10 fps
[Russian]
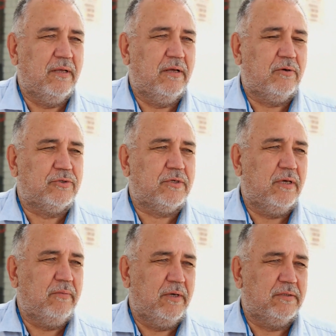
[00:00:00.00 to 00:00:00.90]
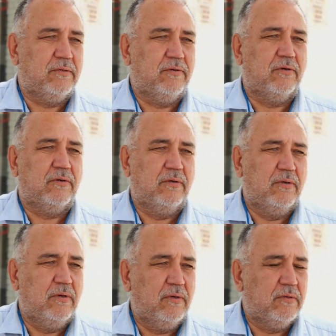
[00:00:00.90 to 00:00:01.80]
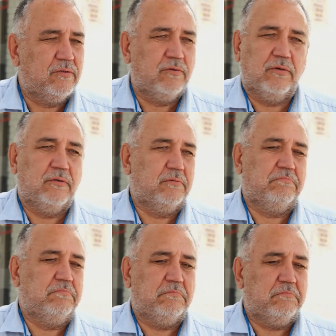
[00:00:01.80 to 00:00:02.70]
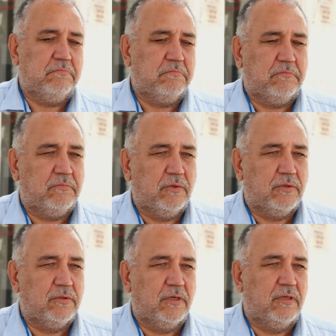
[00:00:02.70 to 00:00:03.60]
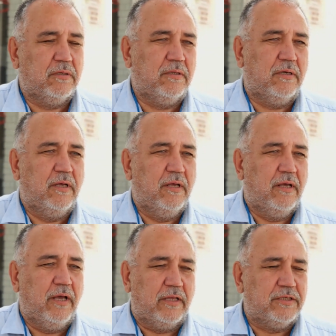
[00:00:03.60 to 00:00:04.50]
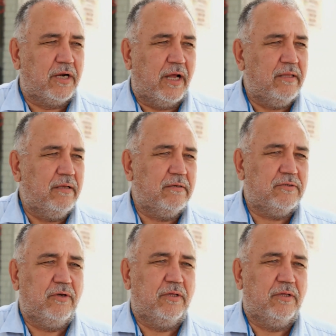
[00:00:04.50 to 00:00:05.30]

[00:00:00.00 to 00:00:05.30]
русская имеется в виду, что это надо... Да. Я даже рад, что я